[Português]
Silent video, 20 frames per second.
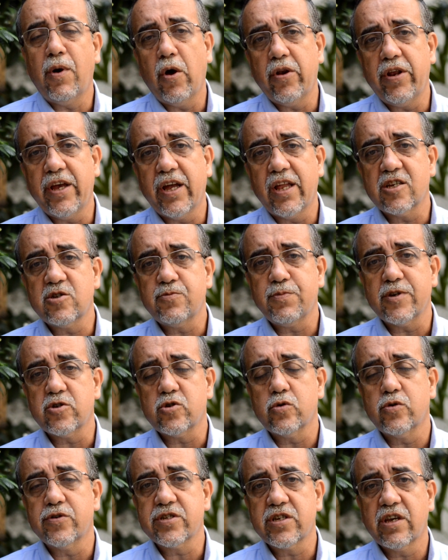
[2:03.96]
A grande maioria das
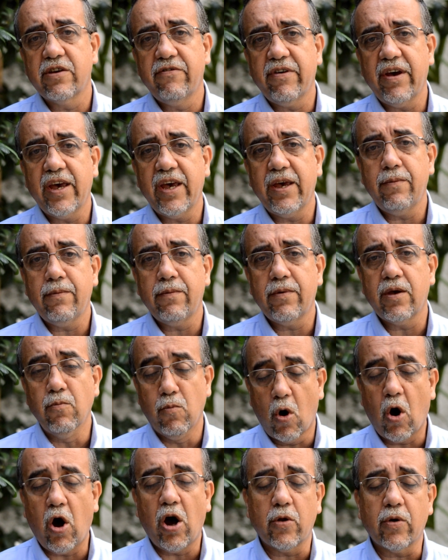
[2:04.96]
pessoas que vêm,
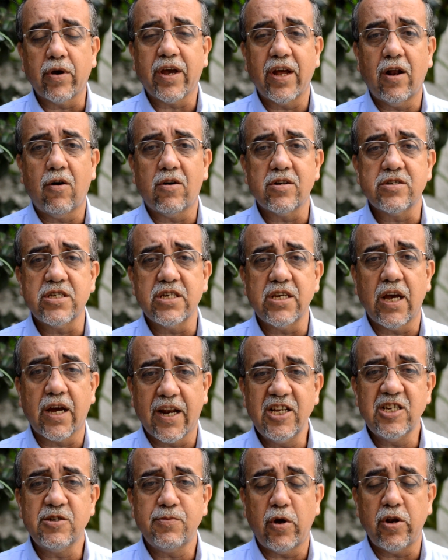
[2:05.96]
que moram aqui na
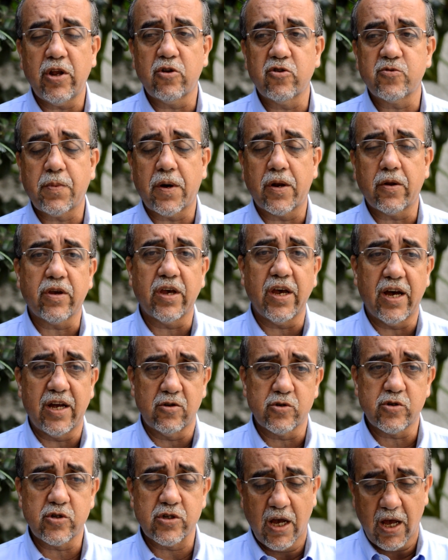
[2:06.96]
Rocinha, a grande maioria dos
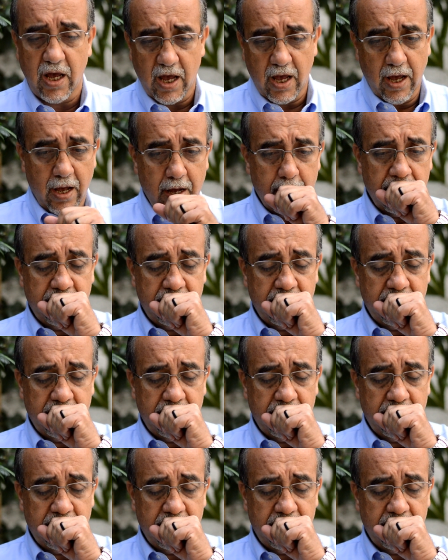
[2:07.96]
paroquianos